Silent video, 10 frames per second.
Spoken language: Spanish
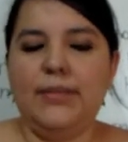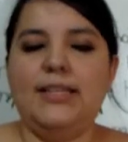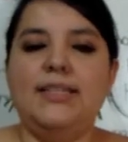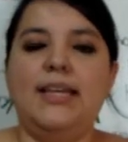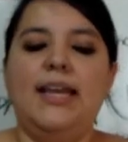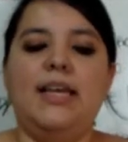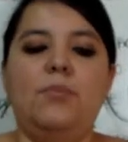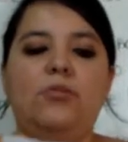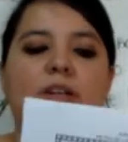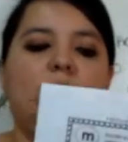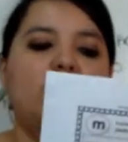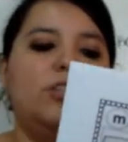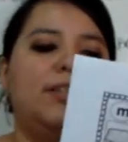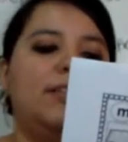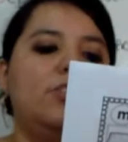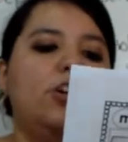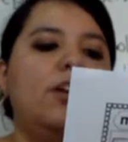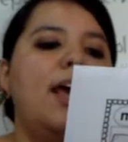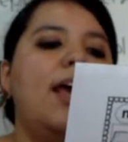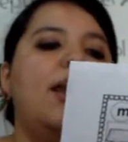Así que hay que poner mucha
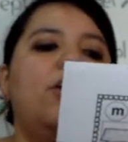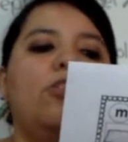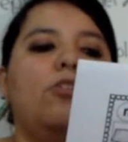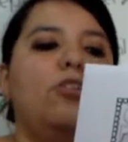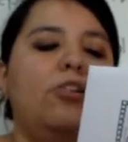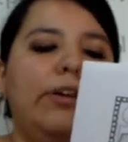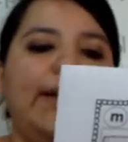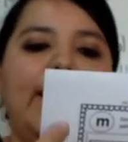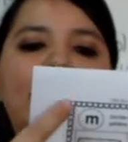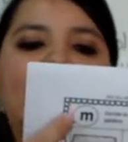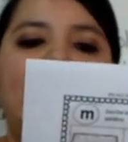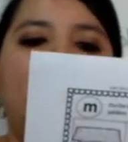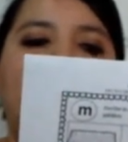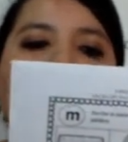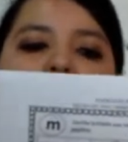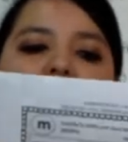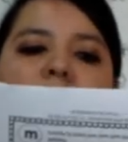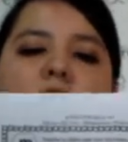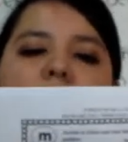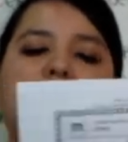atención. Lo colorean y luego lo
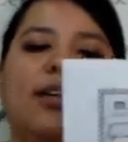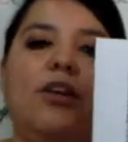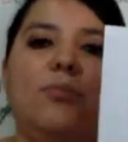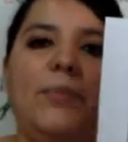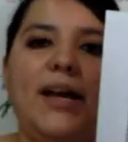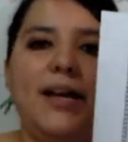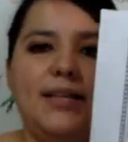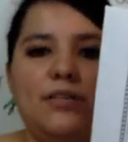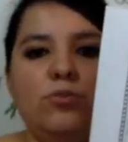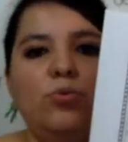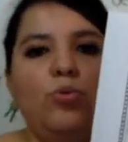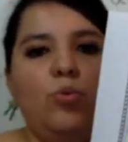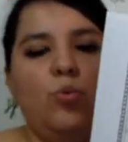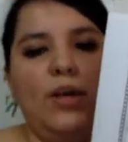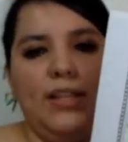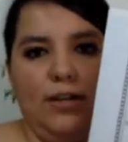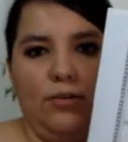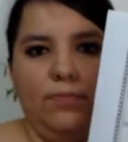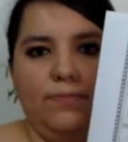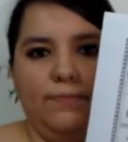recortan y lo pegan en su cuaderno.